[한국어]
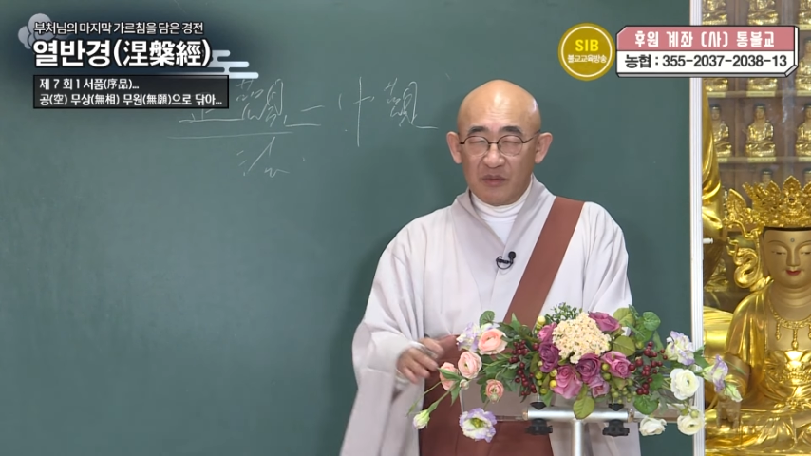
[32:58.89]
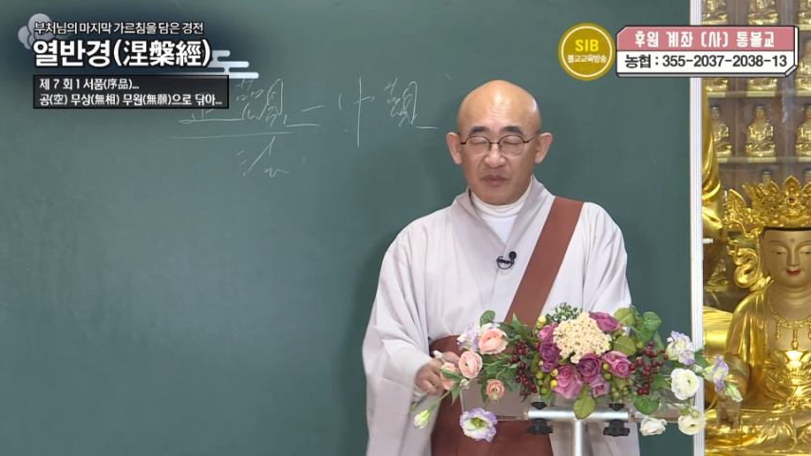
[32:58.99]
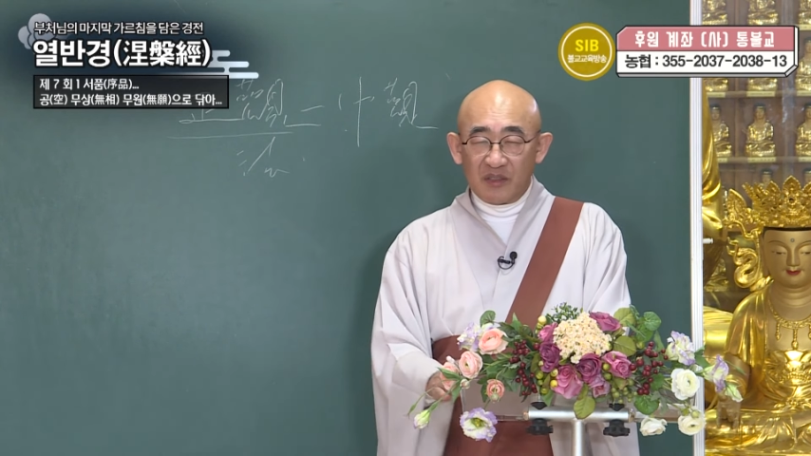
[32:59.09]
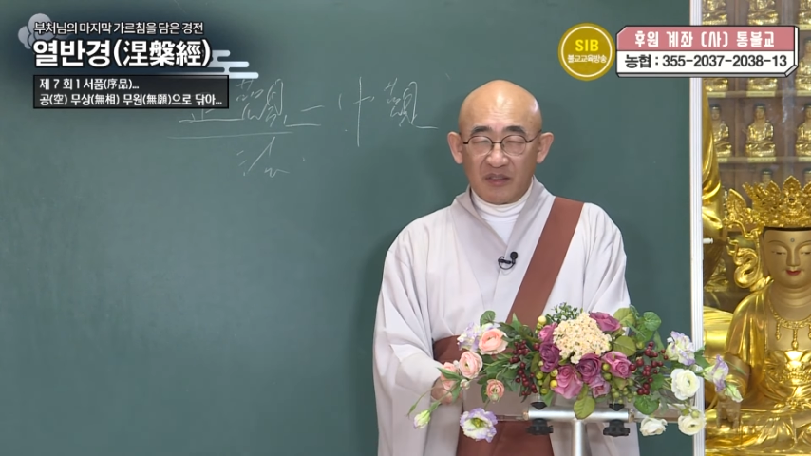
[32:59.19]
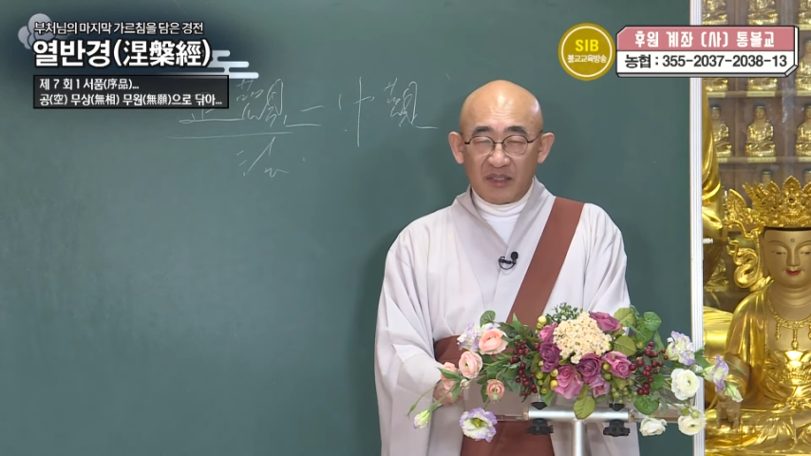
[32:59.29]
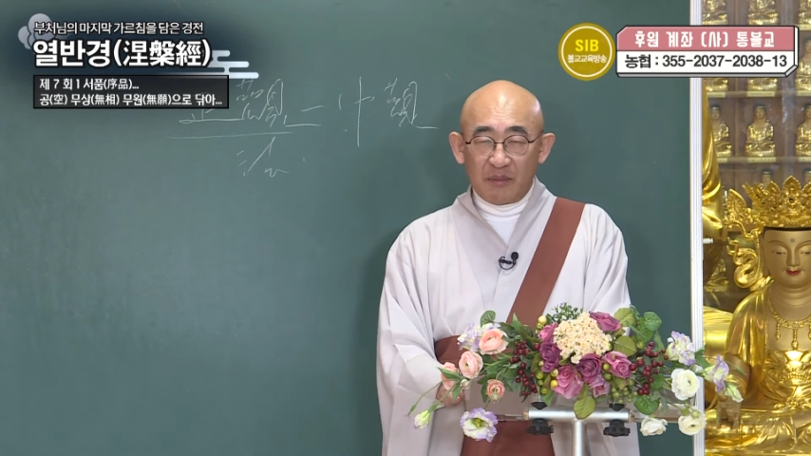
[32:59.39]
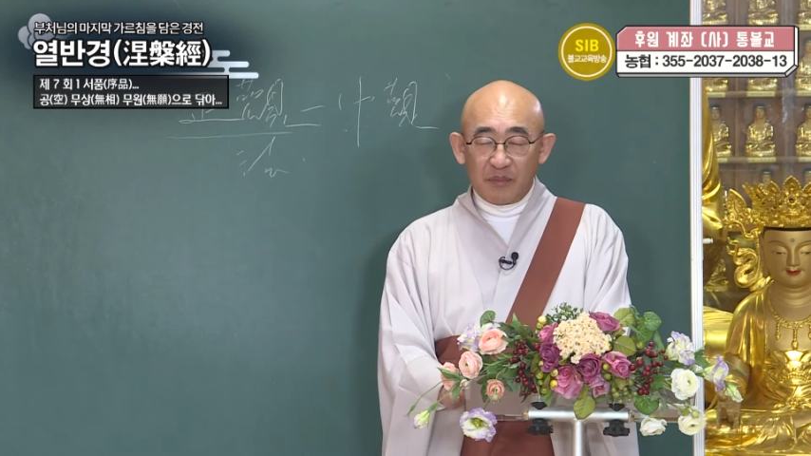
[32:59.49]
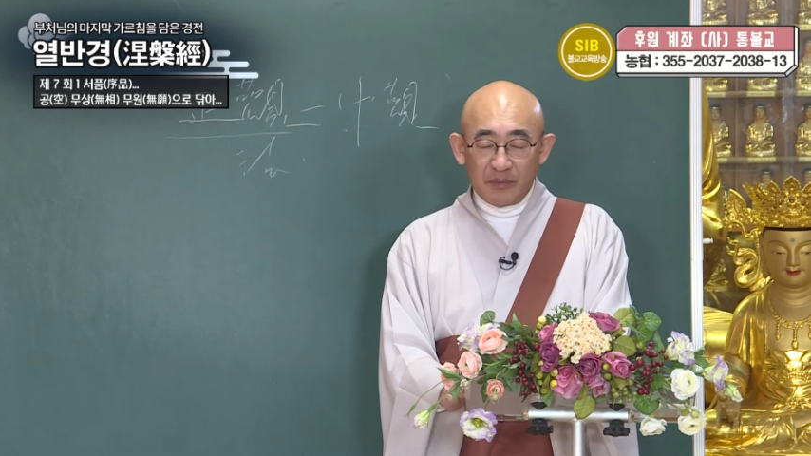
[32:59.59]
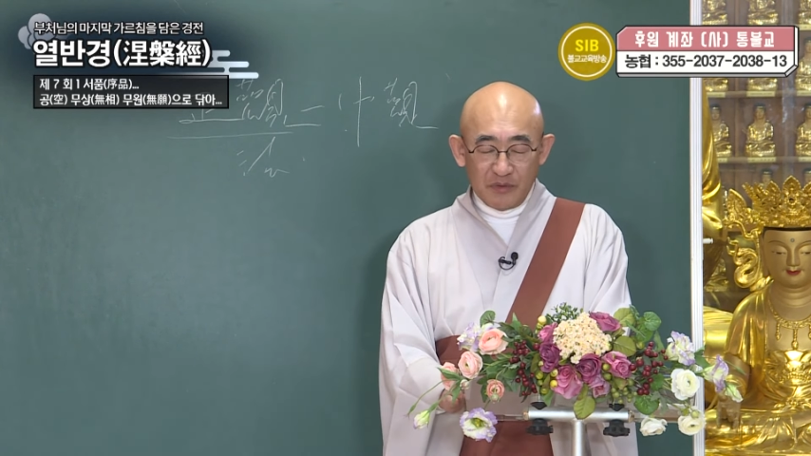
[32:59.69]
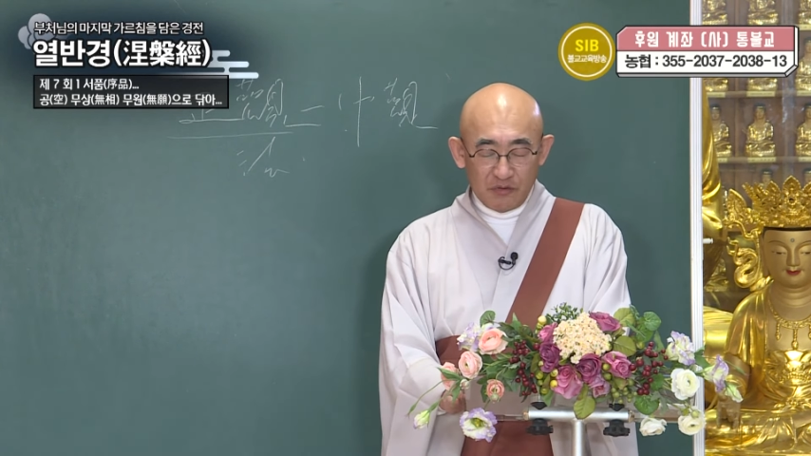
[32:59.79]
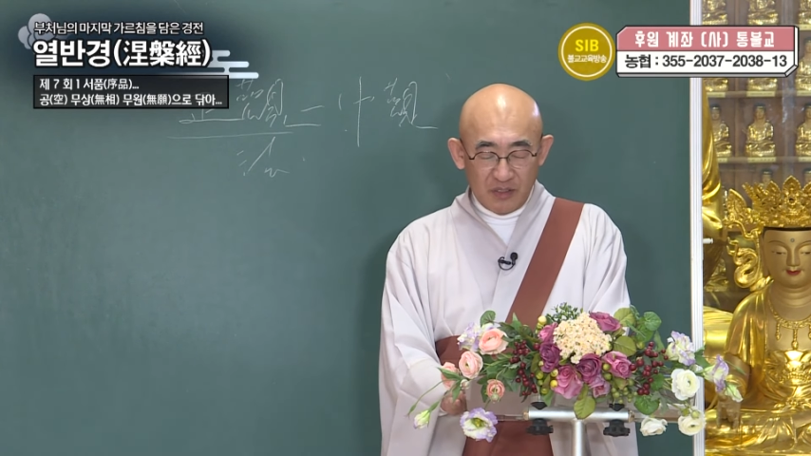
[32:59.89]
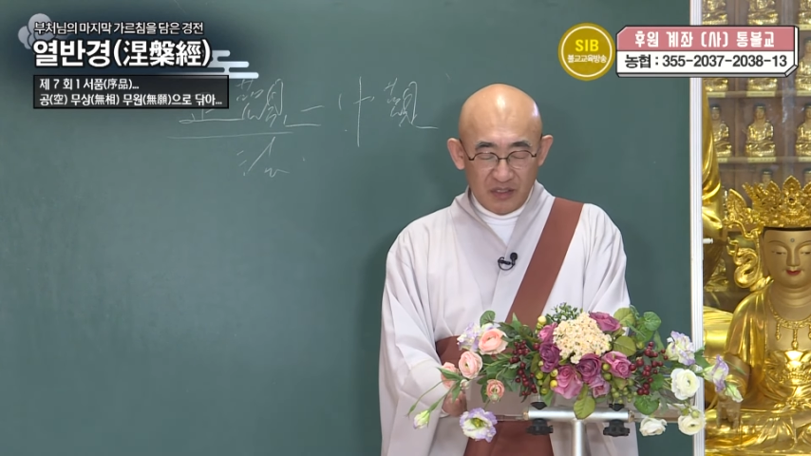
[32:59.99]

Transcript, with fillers: 없는 건 사법인 줄